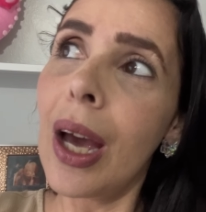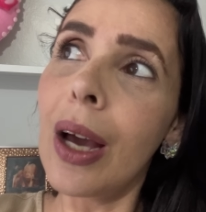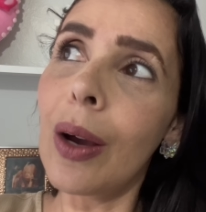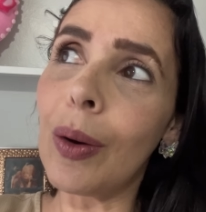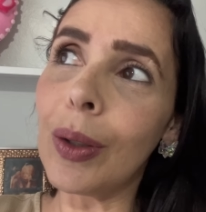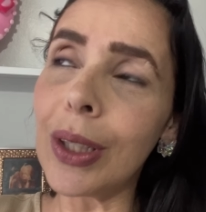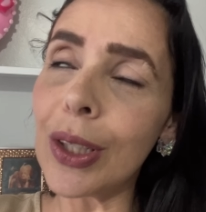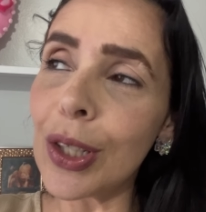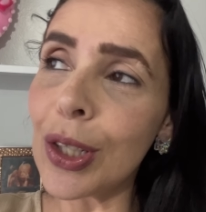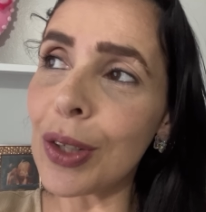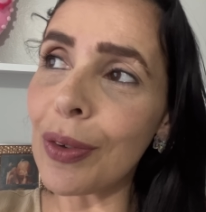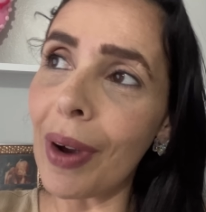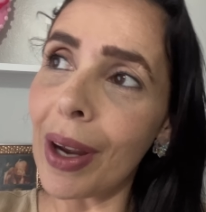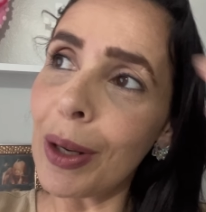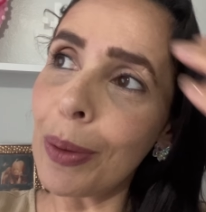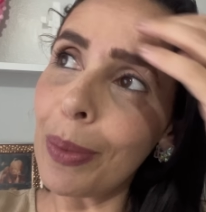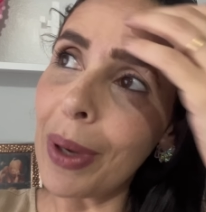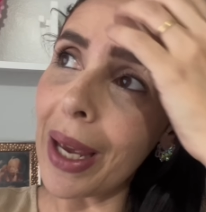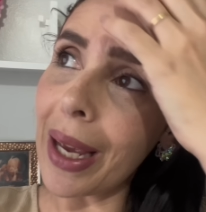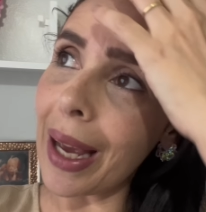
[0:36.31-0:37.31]
Quando a gente vai
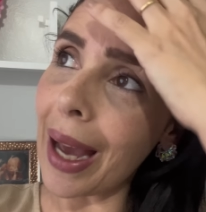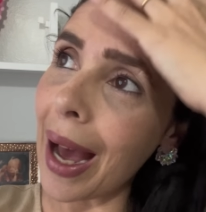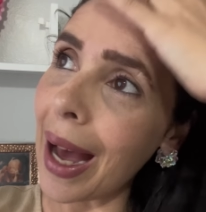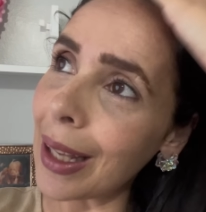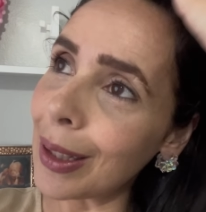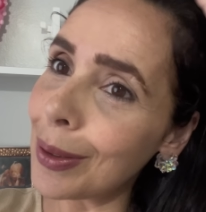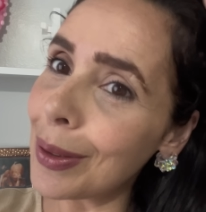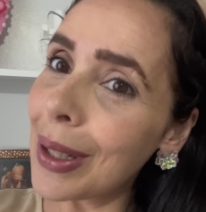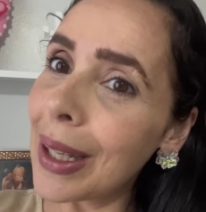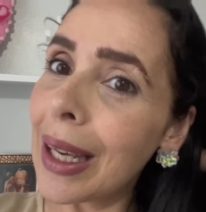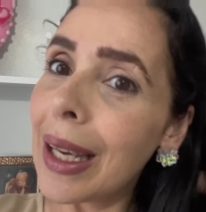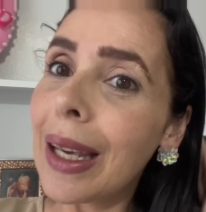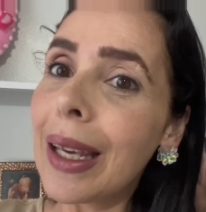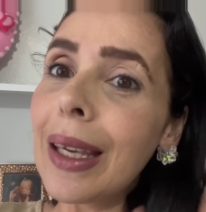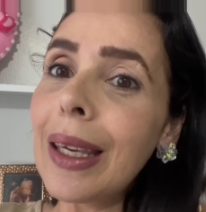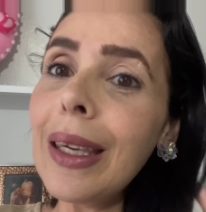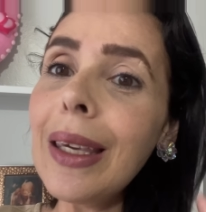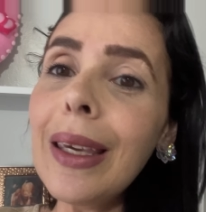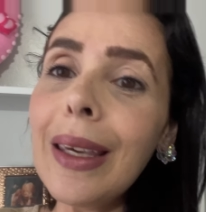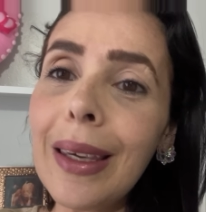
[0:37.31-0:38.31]
no mercado
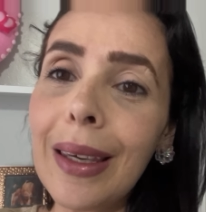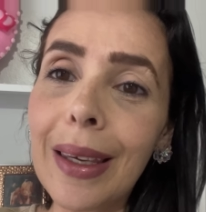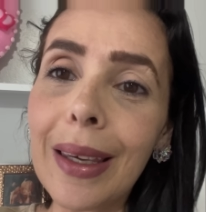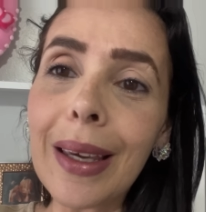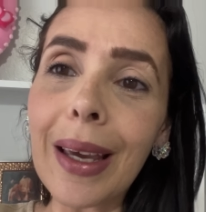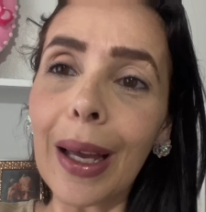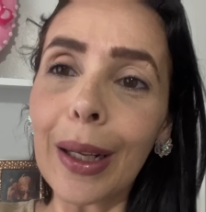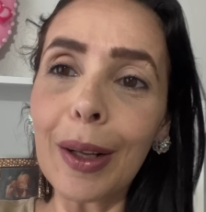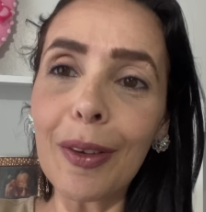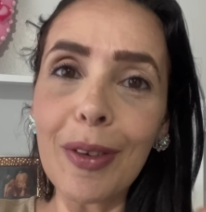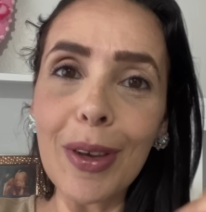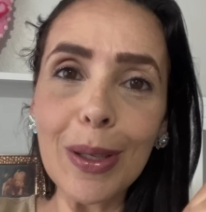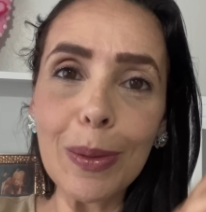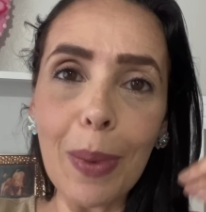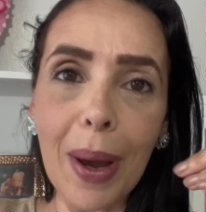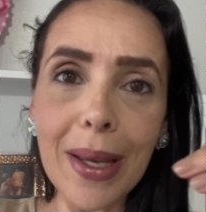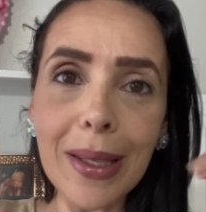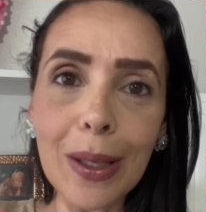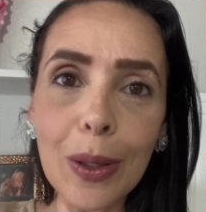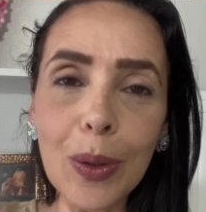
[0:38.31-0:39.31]
e, e cada vez
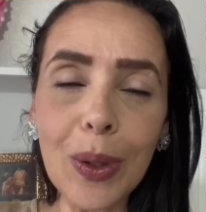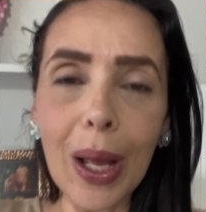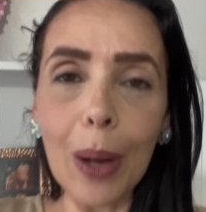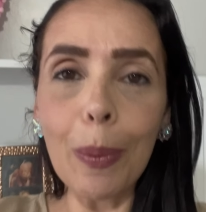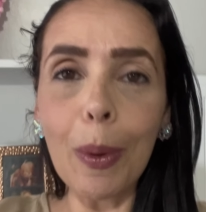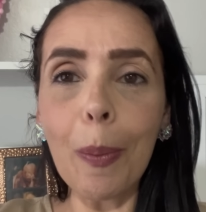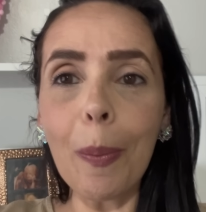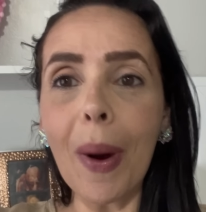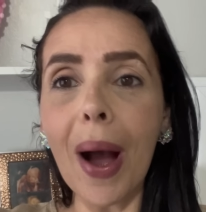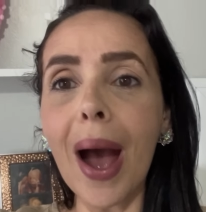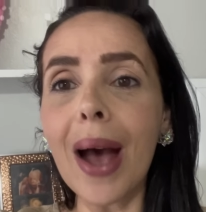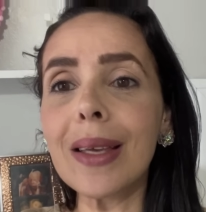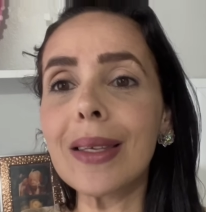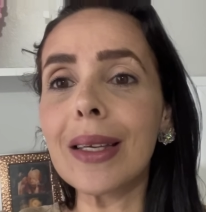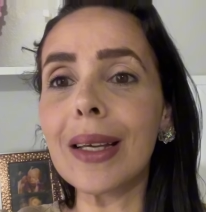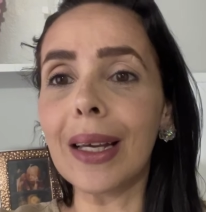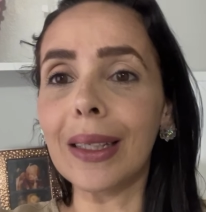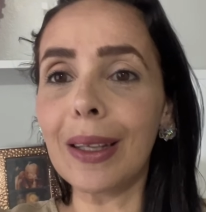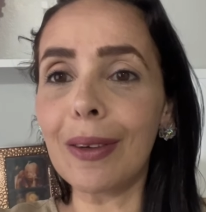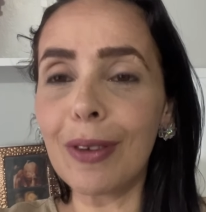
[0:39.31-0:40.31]
mais que o tempo
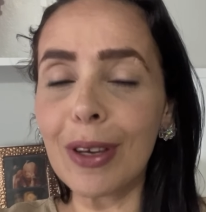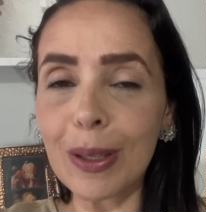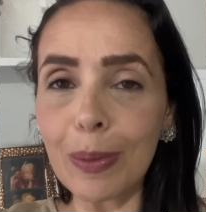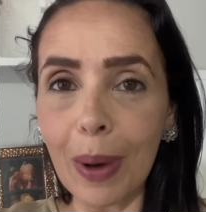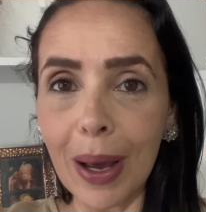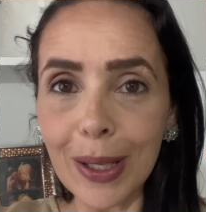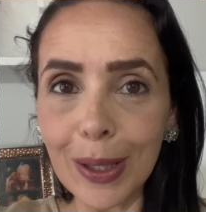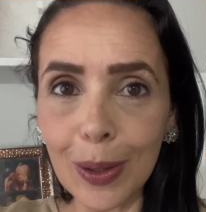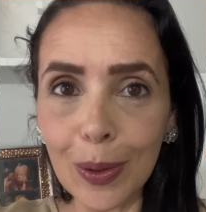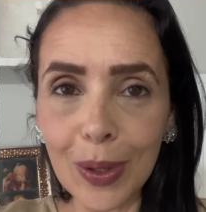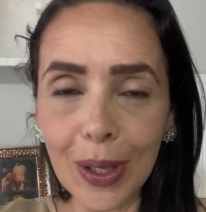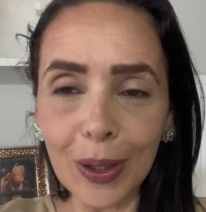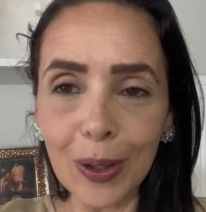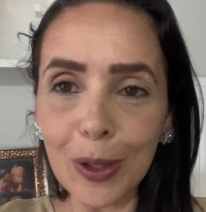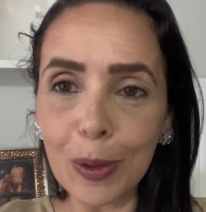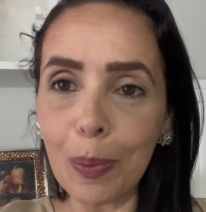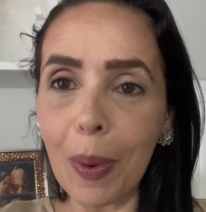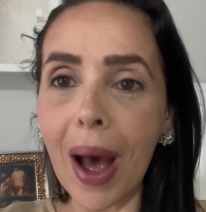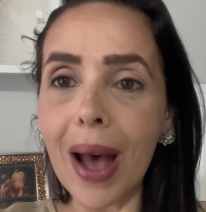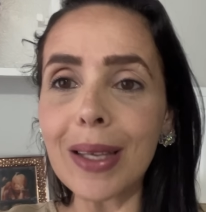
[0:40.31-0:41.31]
passa, e cada vez mais que os
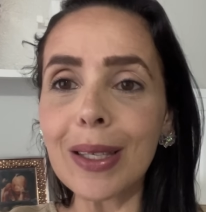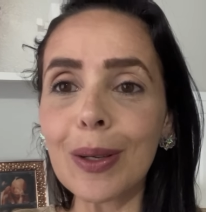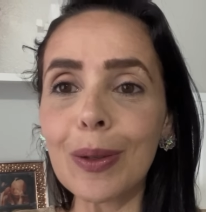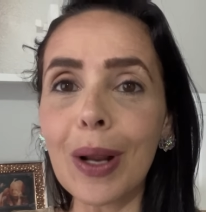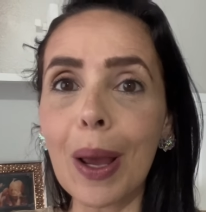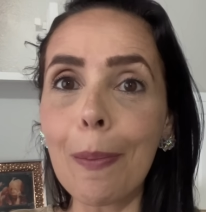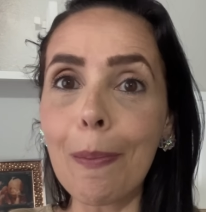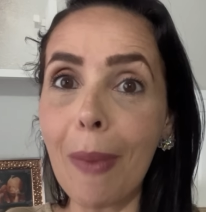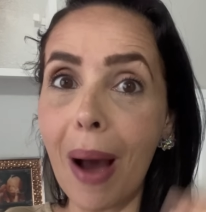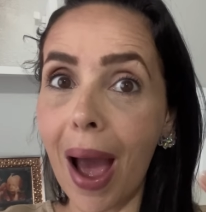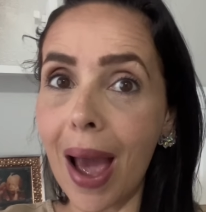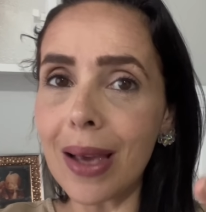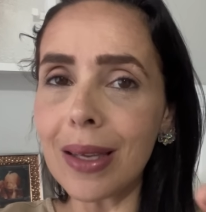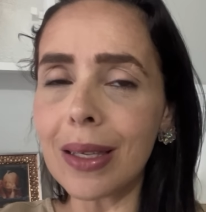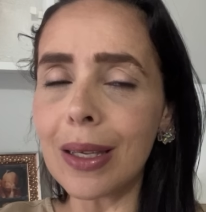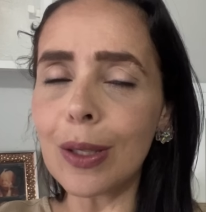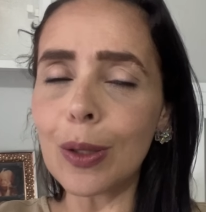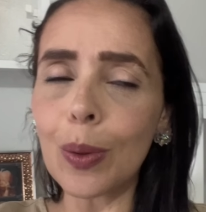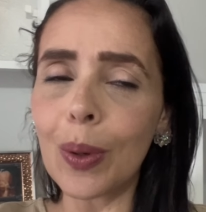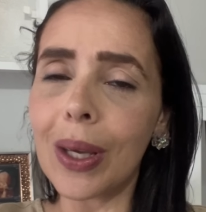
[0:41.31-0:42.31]
anos passam, né,
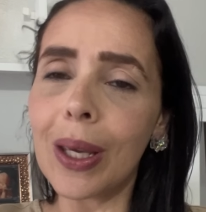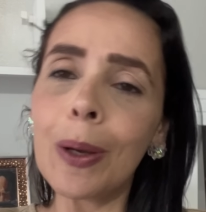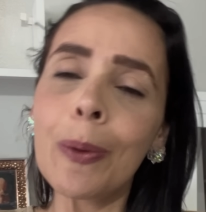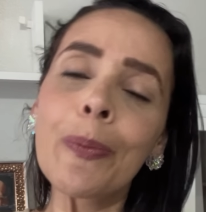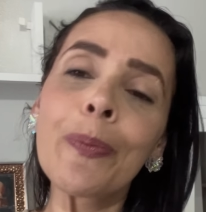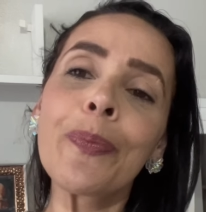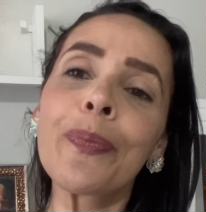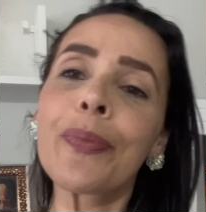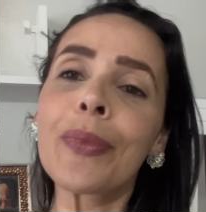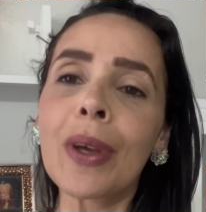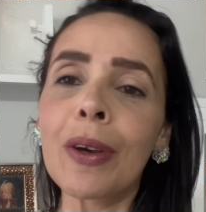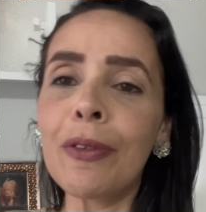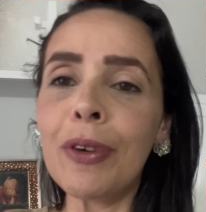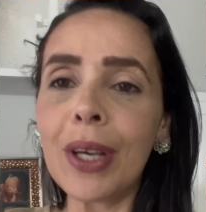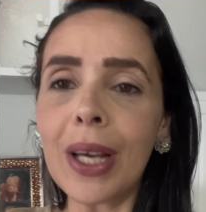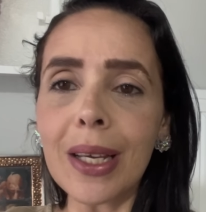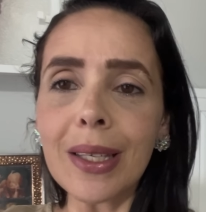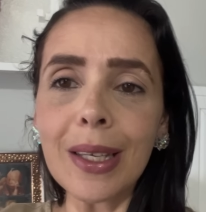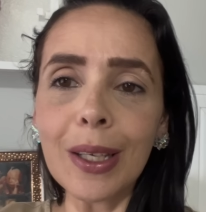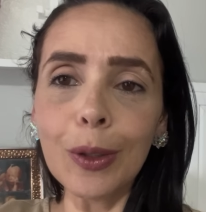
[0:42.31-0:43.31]
mais isso aí
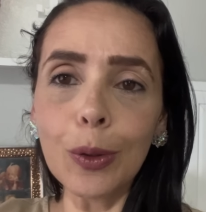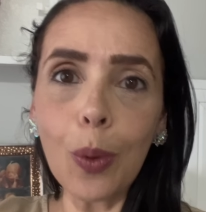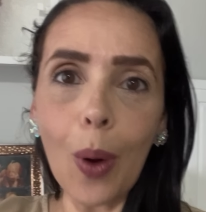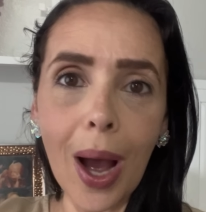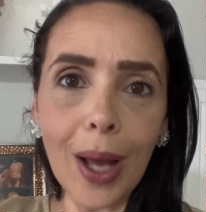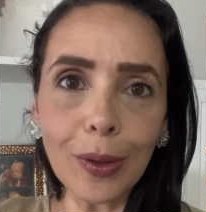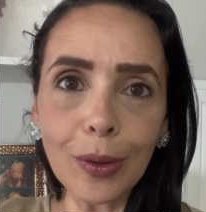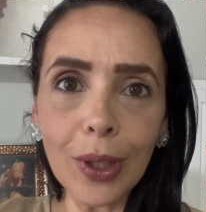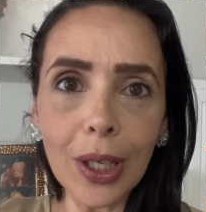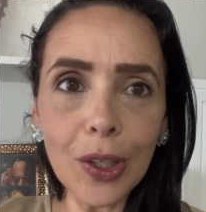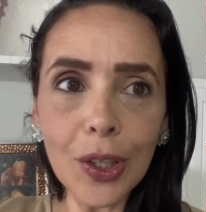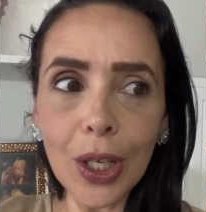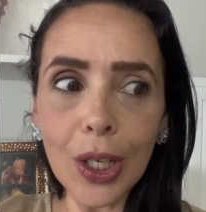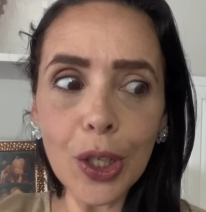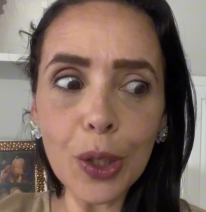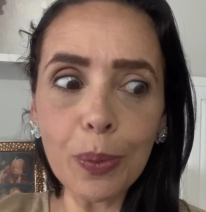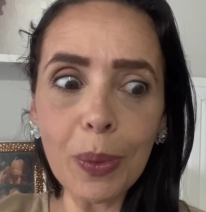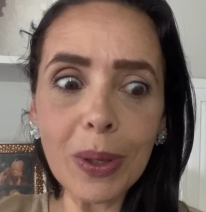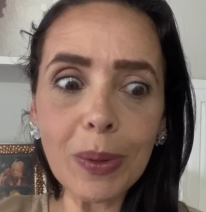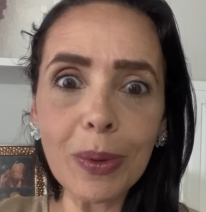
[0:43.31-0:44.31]
fica acentuado na
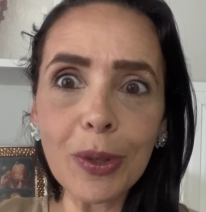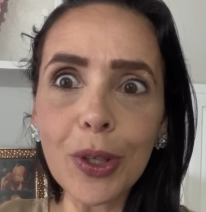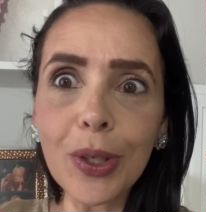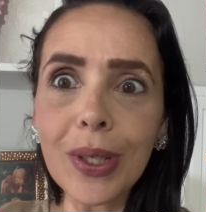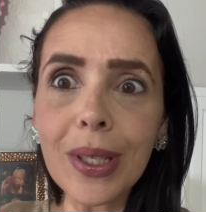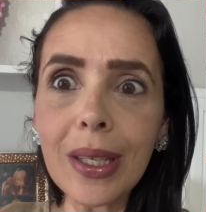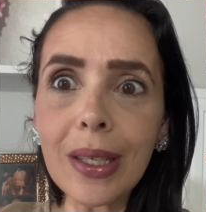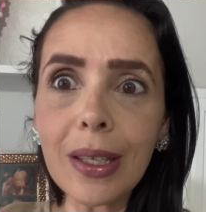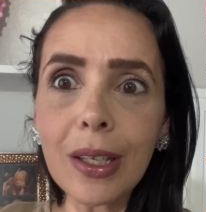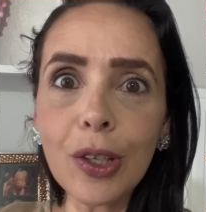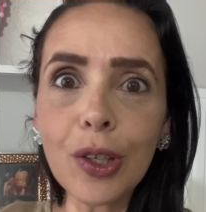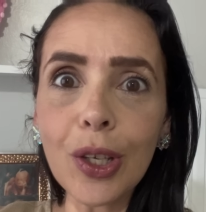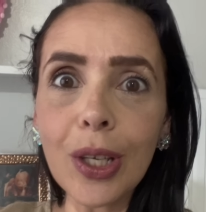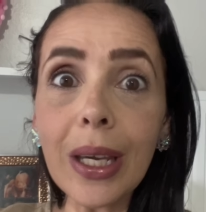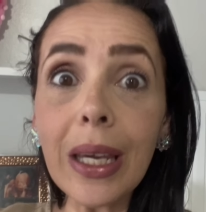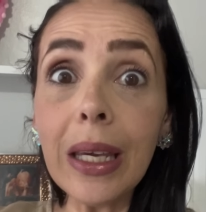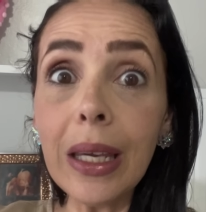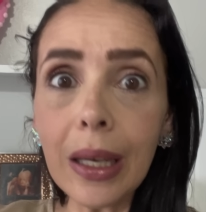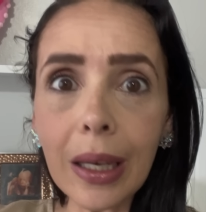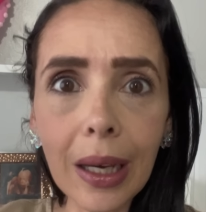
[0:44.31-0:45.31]
gente, mesmo a gente se sentir
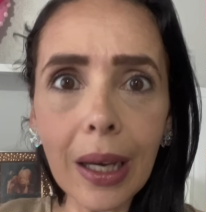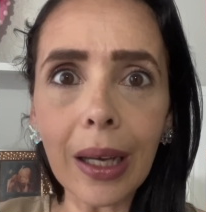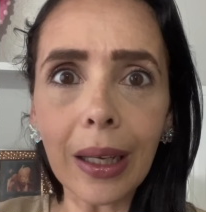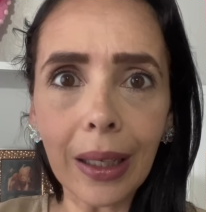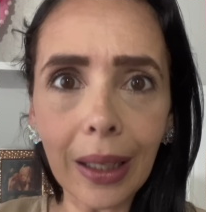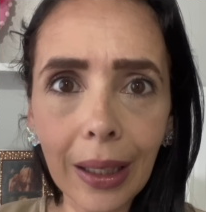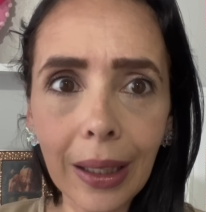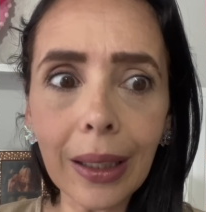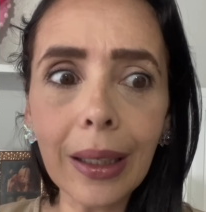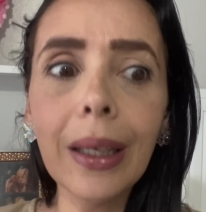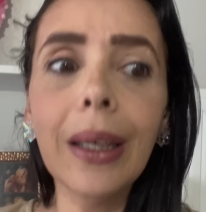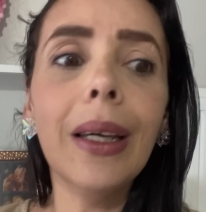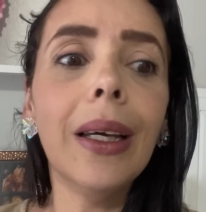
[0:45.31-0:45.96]
rica, né,